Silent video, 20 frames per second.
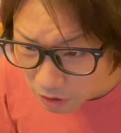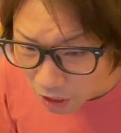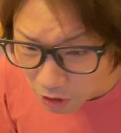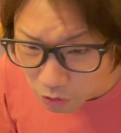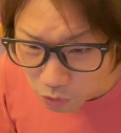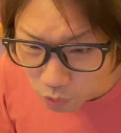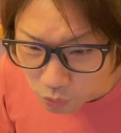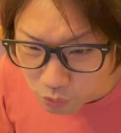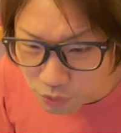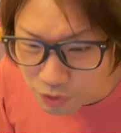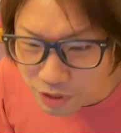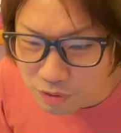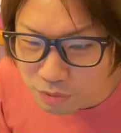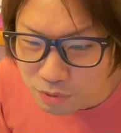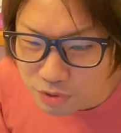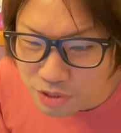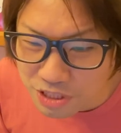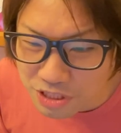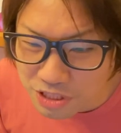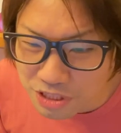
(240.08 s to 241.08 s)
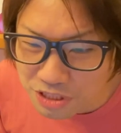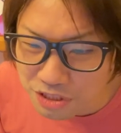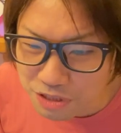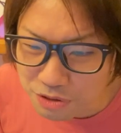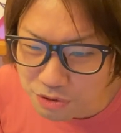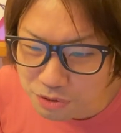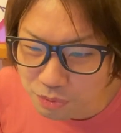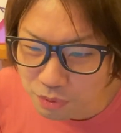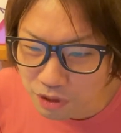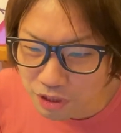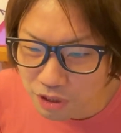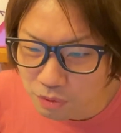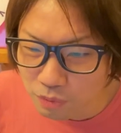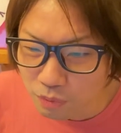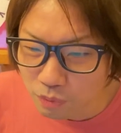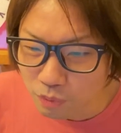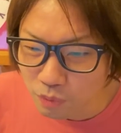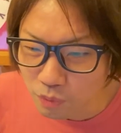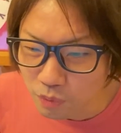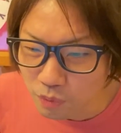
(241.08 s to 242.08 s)
あと不倫を信じている人は結
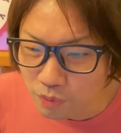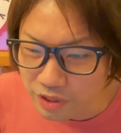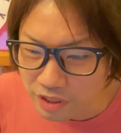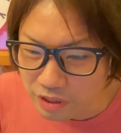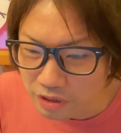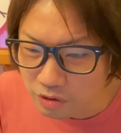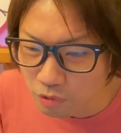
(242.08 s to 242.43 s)
構多い